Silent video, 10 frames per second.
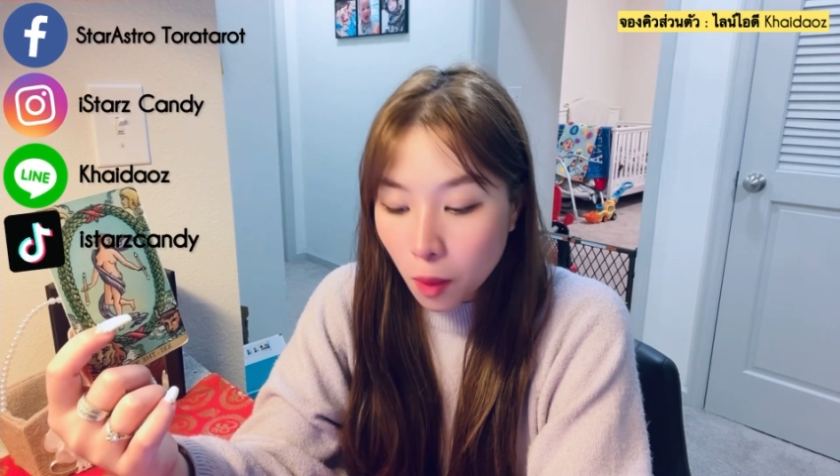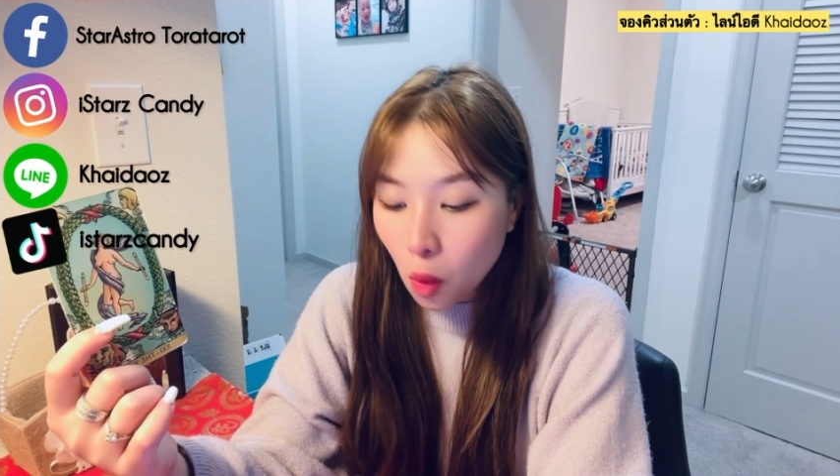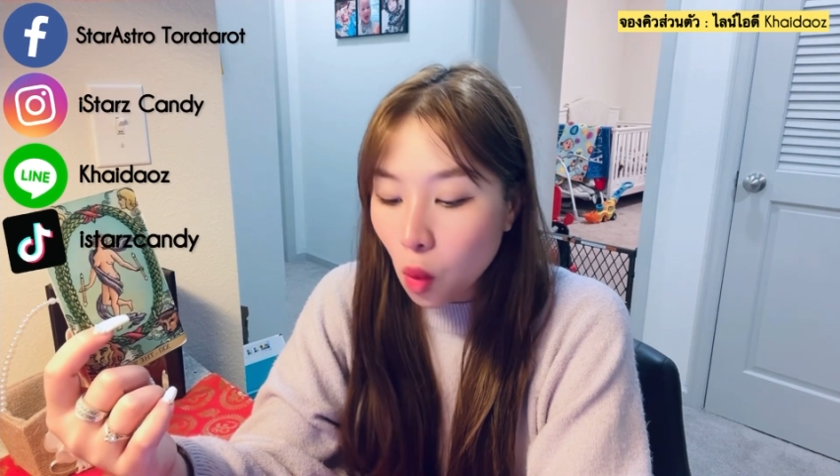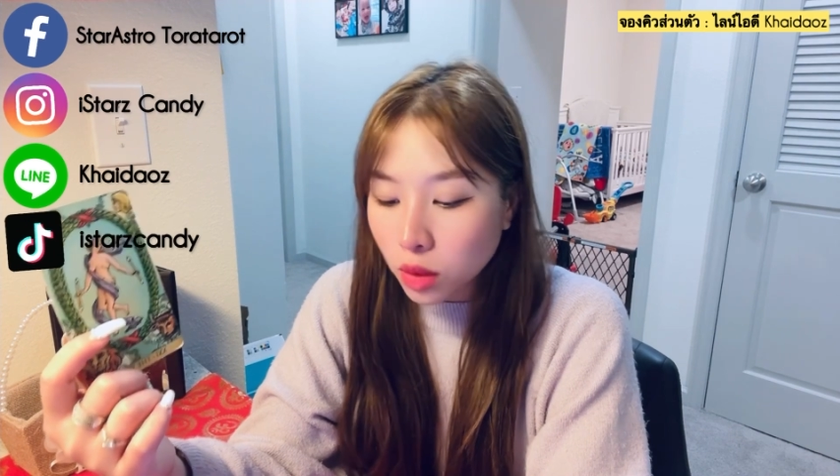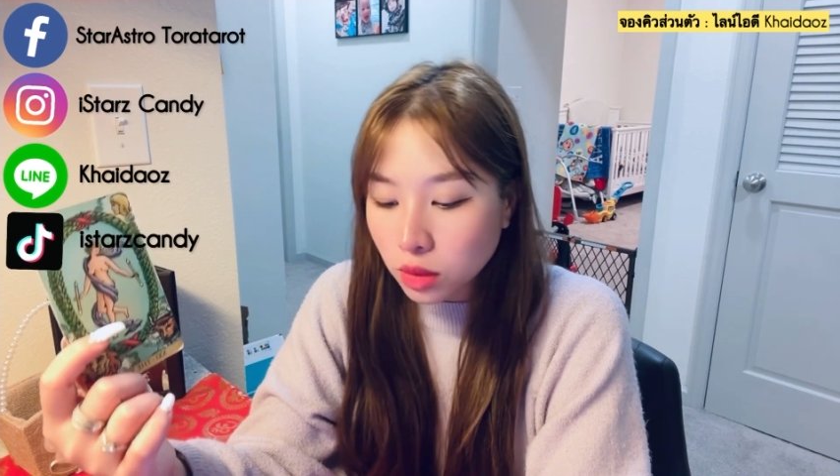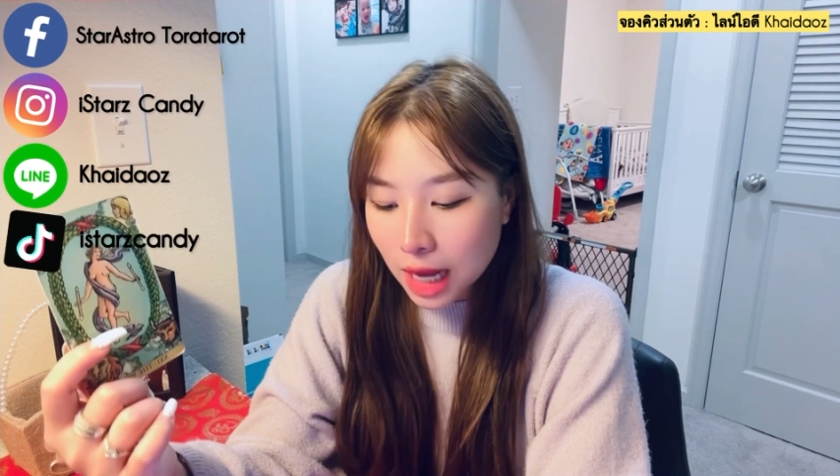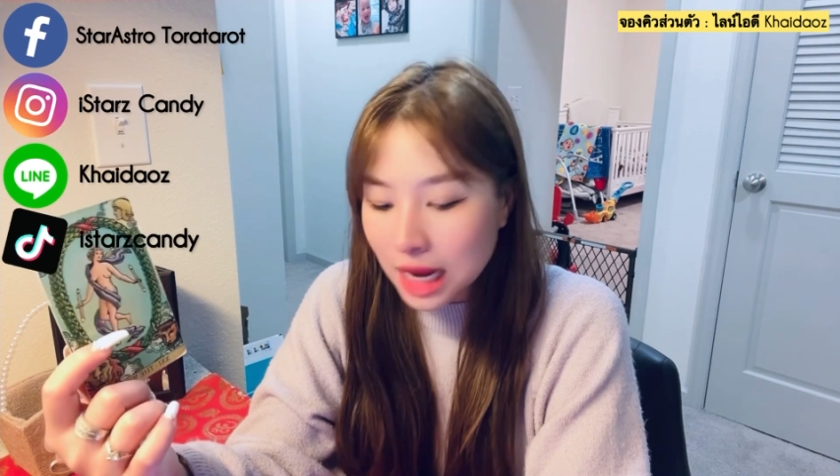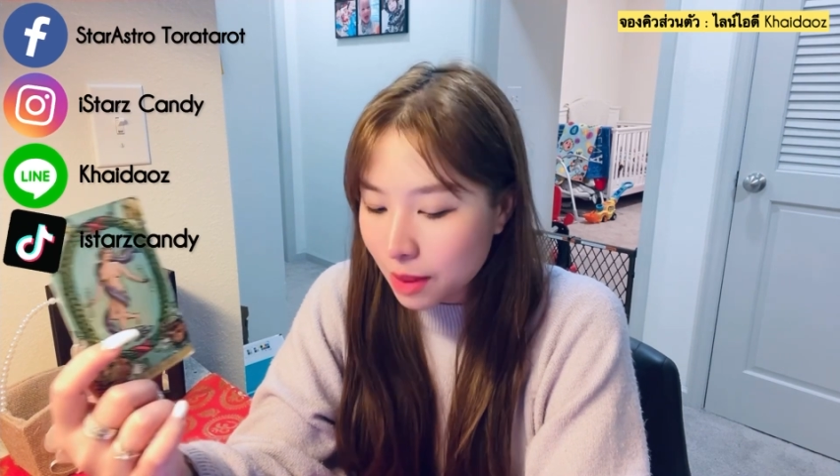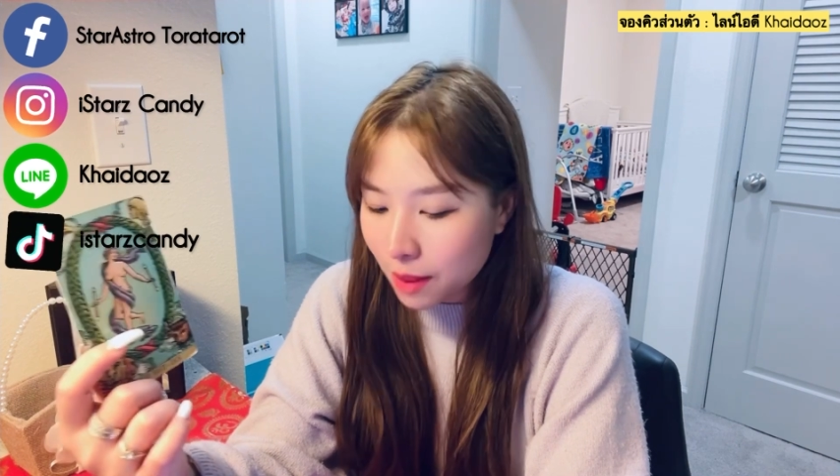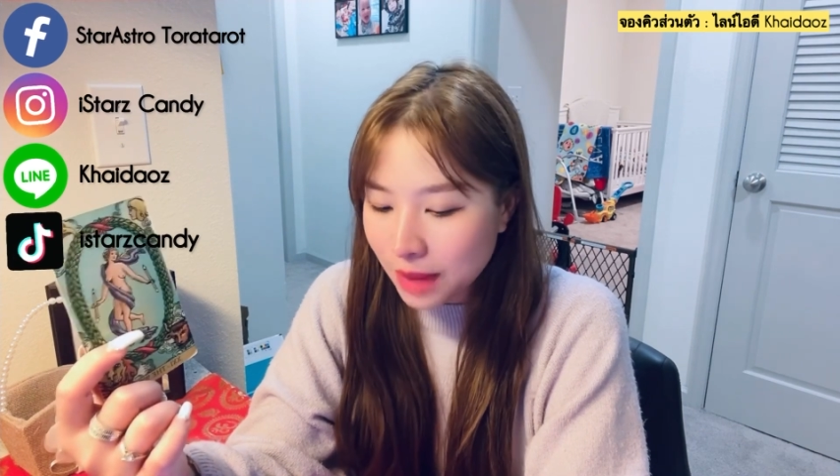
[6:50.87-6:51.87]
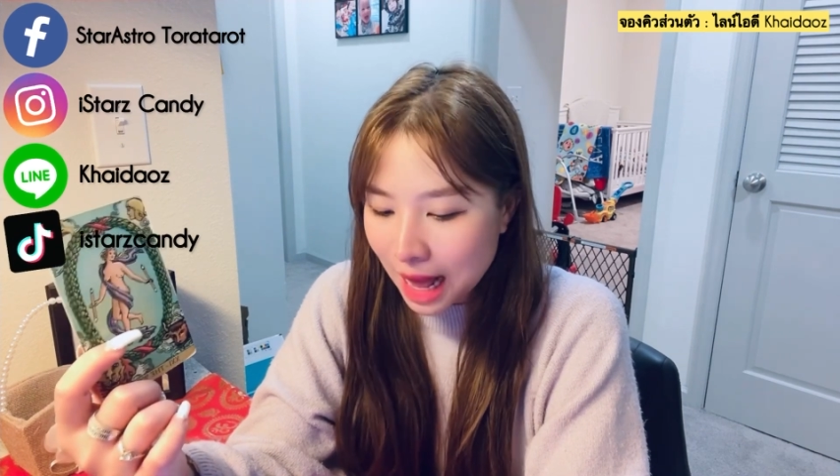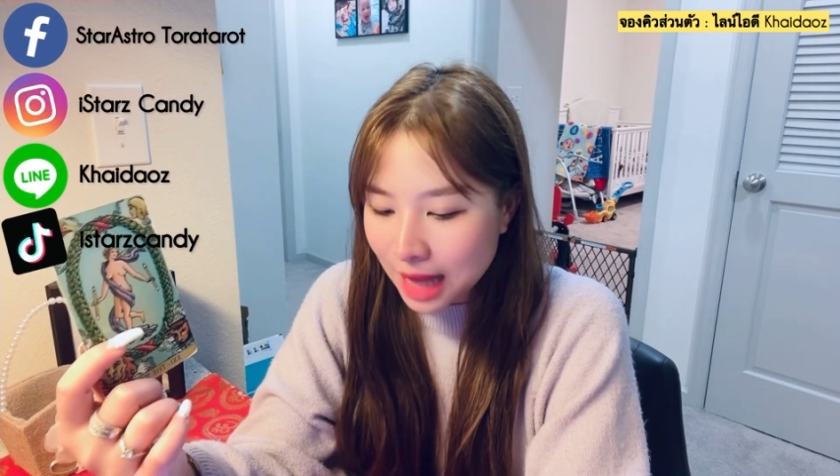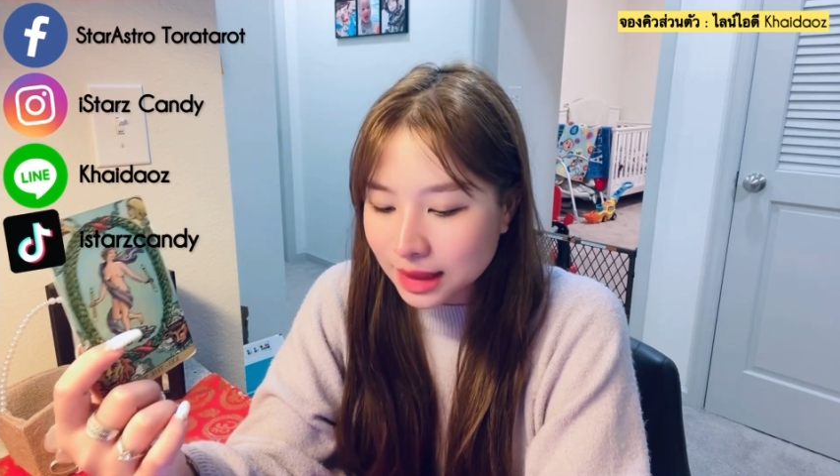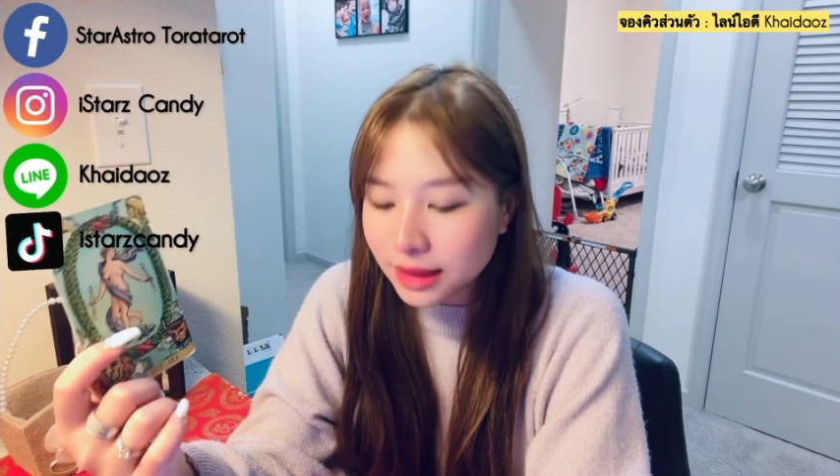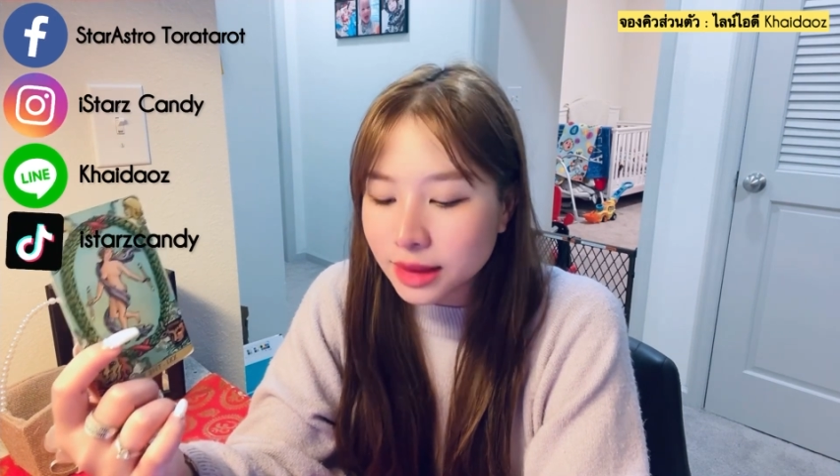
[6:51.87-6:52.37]
บูรณ์ อะไรแบบนี้
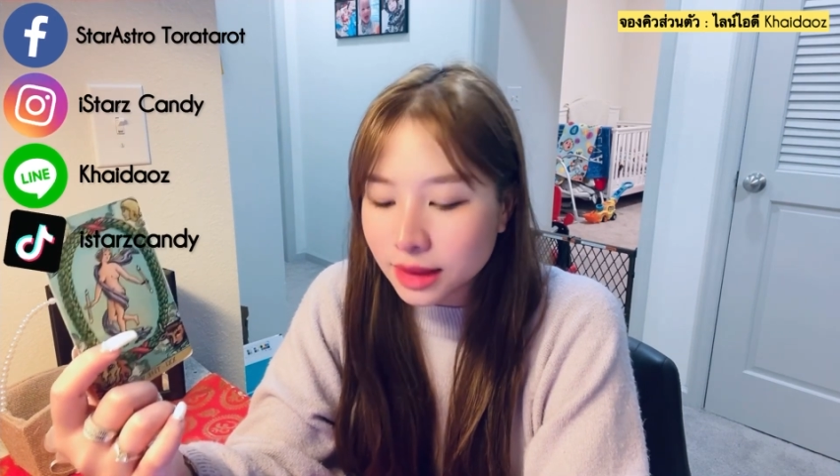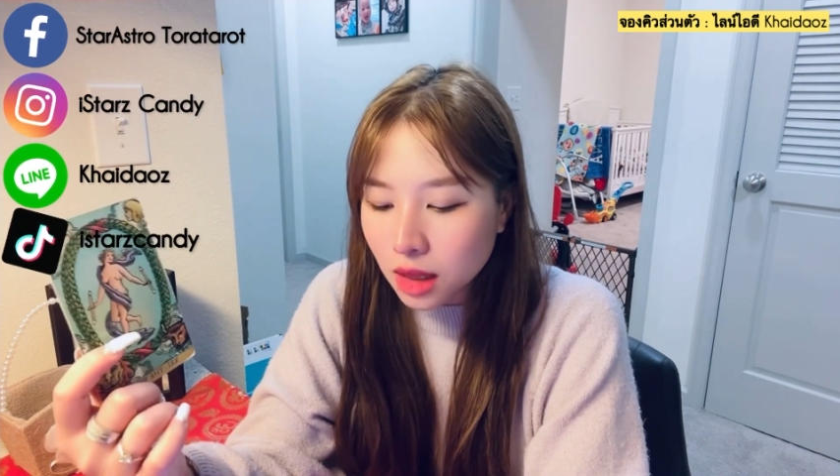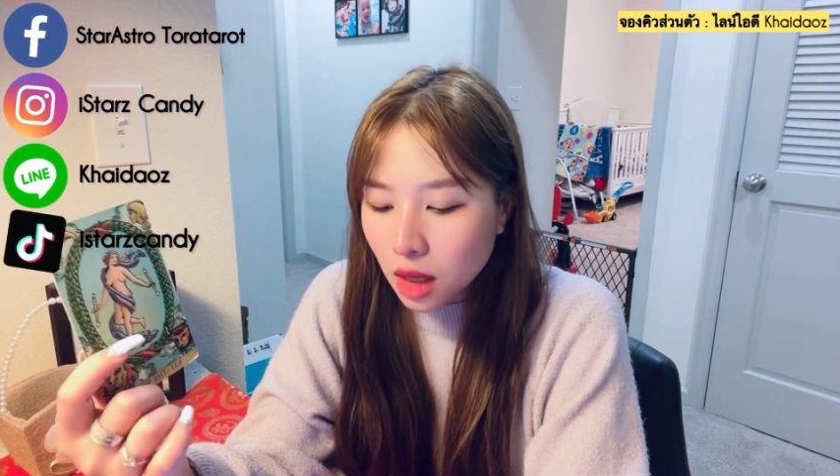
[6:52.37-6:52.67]
เออ